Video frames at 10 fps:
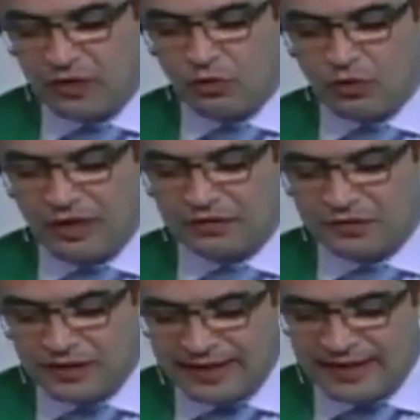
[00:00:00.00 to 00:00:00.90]
com a
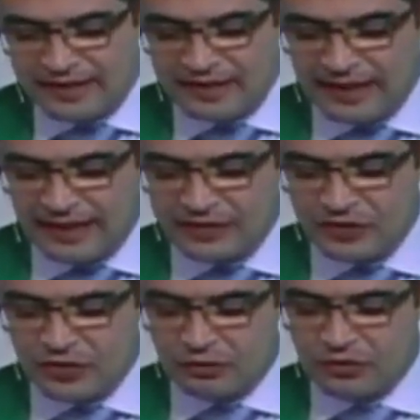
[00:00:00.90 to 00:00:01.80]
finalidade
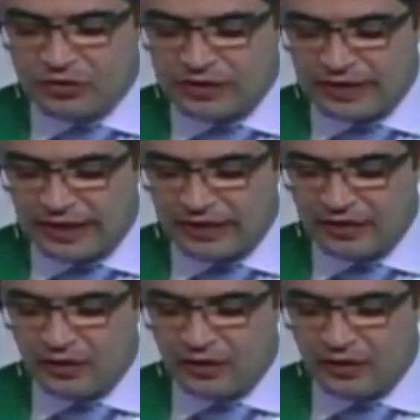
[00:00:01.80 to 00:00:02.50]
de buscar